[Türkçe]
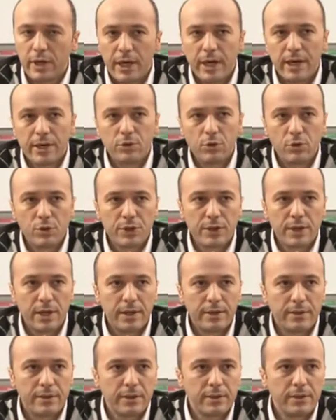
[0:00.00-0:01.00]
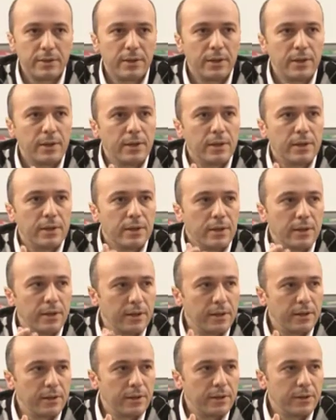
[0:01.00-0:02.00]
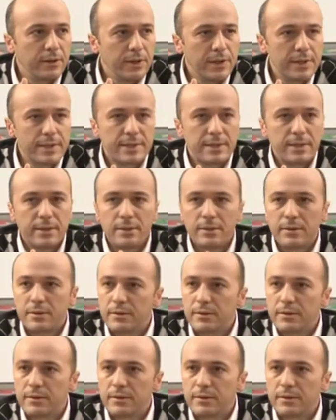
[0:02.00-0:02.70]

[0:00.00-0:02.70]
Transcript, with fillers: Eğer olsaydı e, Nazi e,